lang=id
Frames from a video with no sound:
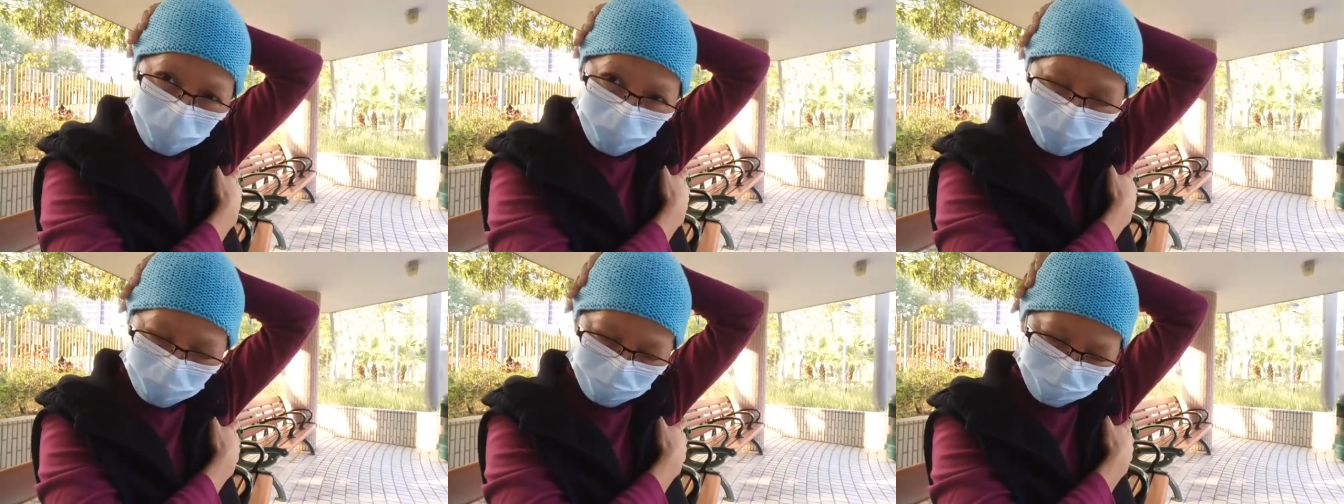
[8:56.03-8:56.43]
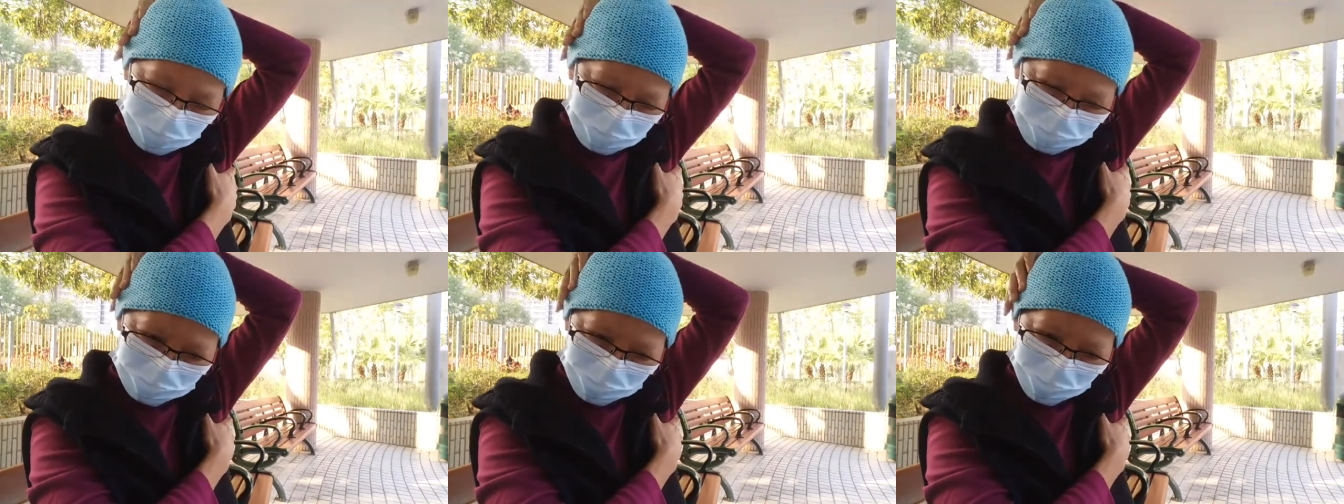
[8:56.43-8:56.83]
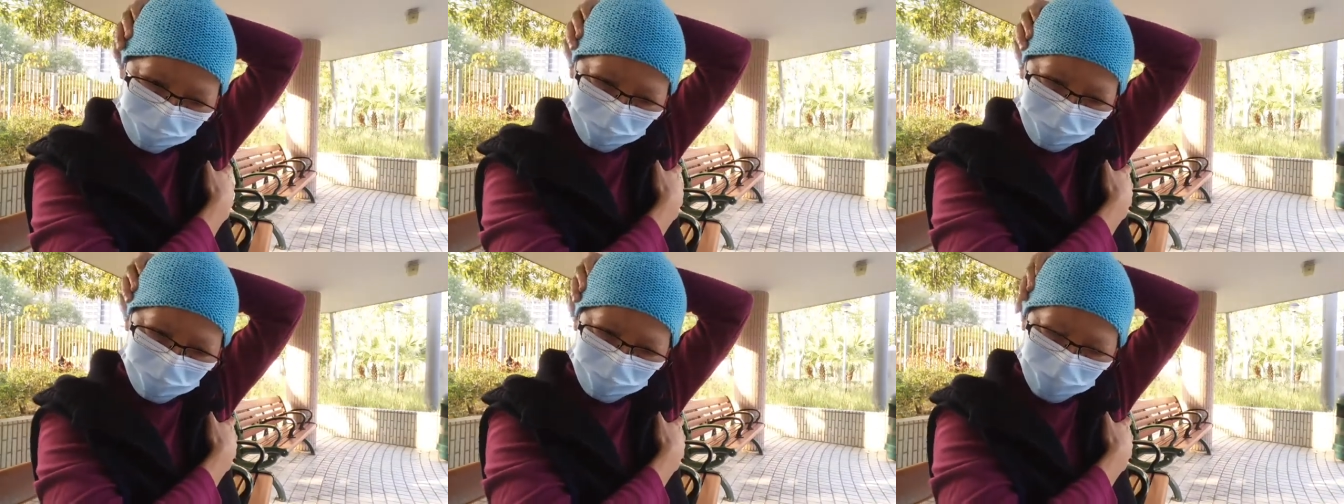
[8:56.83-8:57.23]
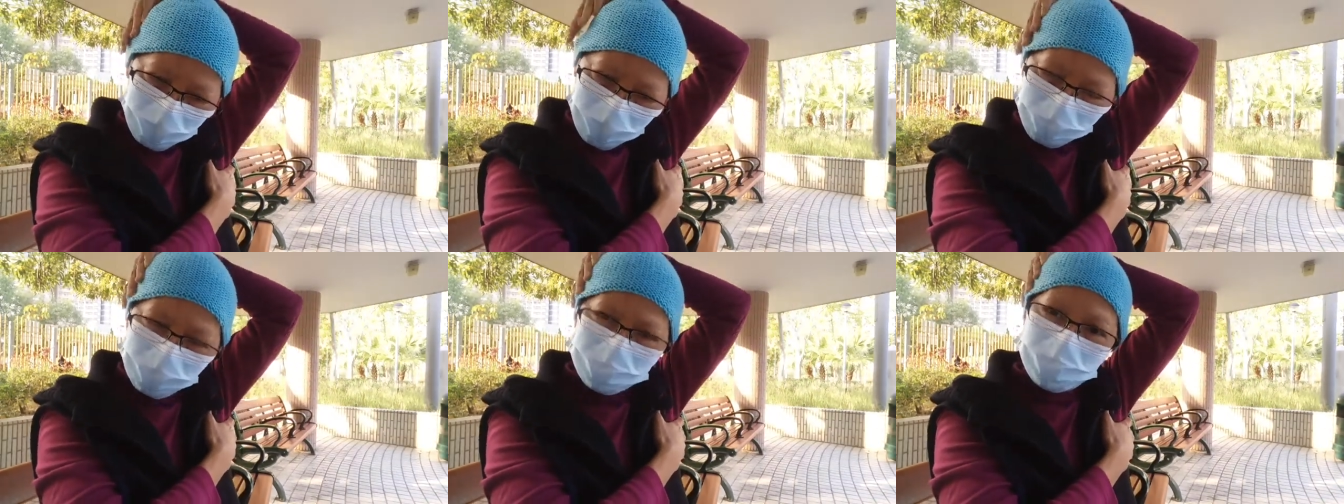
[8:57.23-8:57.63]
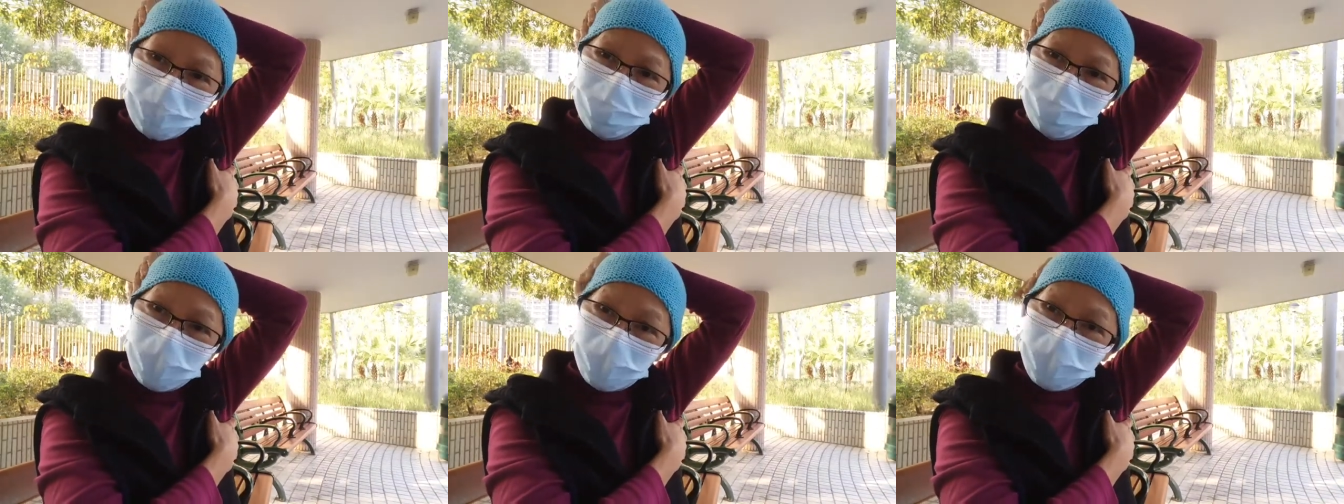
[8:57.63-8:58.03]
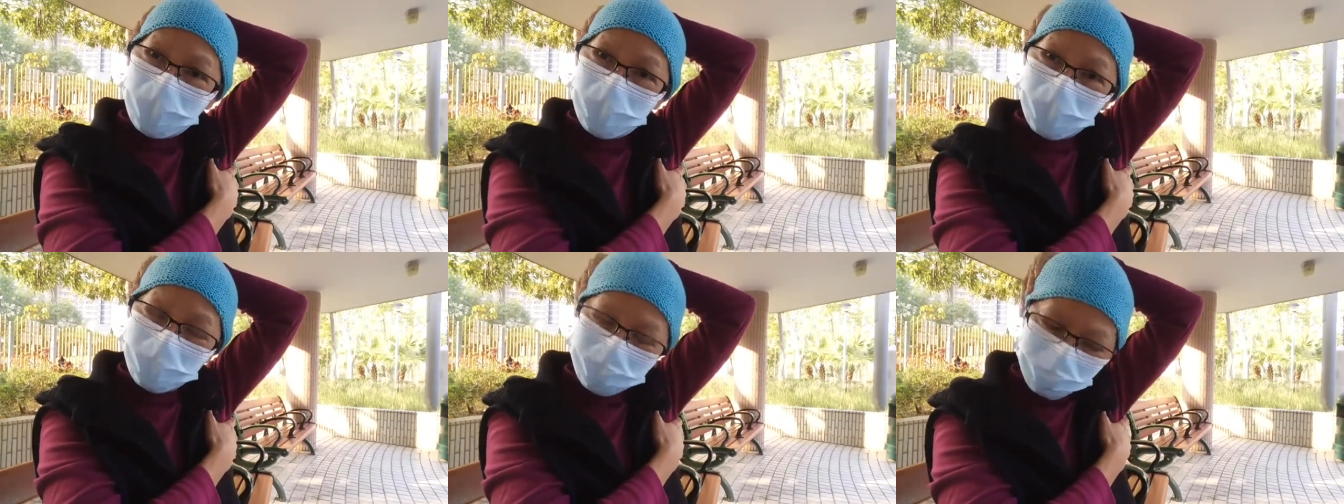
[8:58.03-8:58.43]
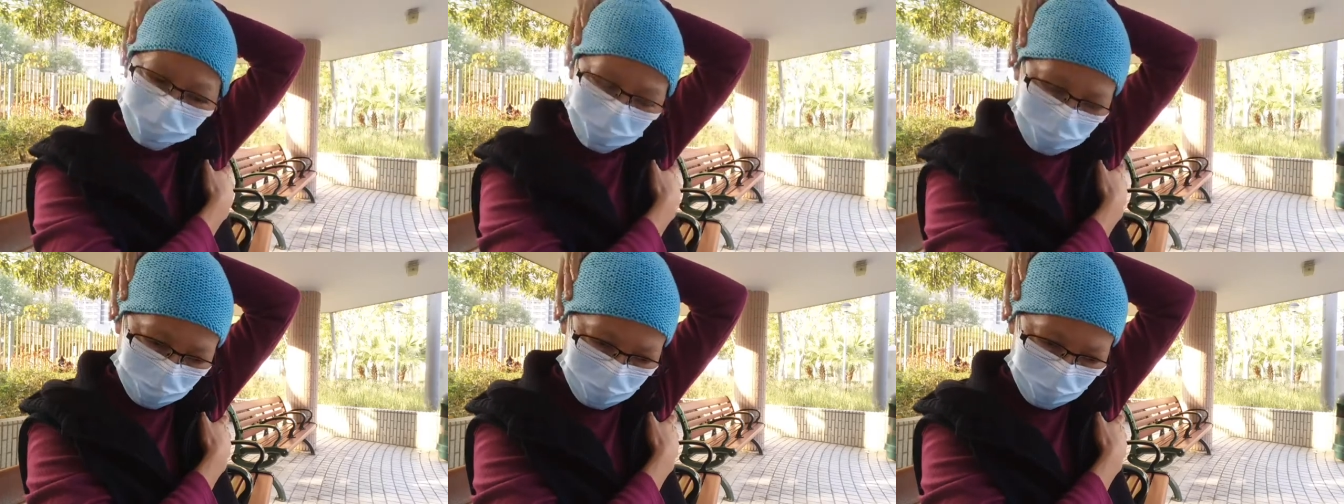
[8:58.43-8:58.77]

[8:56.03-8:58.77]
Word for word: head like this. I rest up my hand.